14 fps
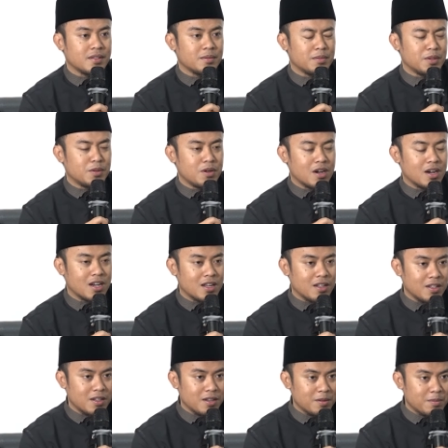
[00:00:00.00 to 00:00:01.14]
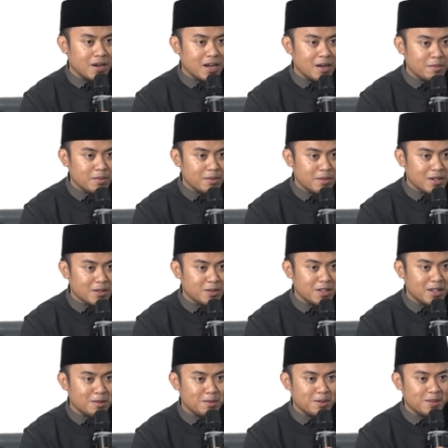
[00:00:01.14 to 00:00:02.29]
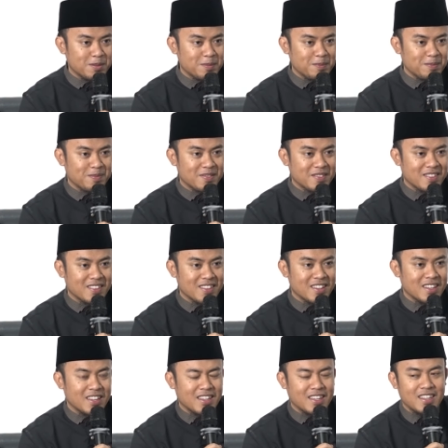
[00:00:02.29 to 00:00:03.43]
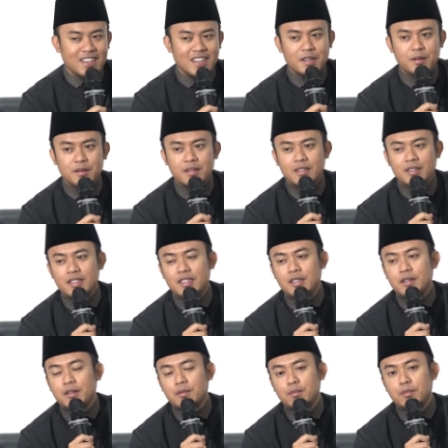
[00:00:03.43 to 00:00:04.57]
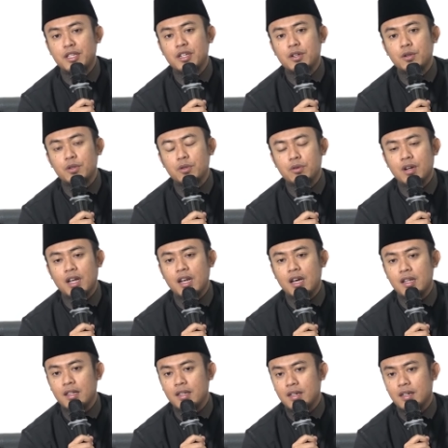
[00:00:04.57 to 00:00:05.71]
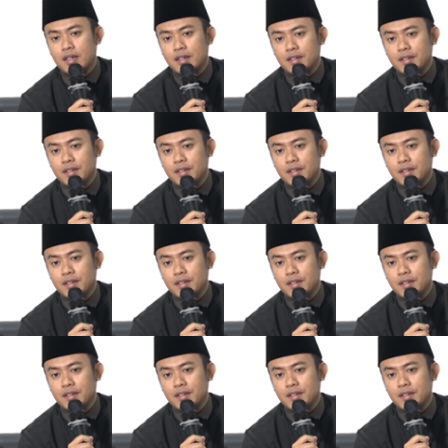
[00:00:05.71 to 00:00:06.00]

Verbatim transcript: Menduakan Allah, paham maksudnya Allah? Ya. Menyekutukan Allah.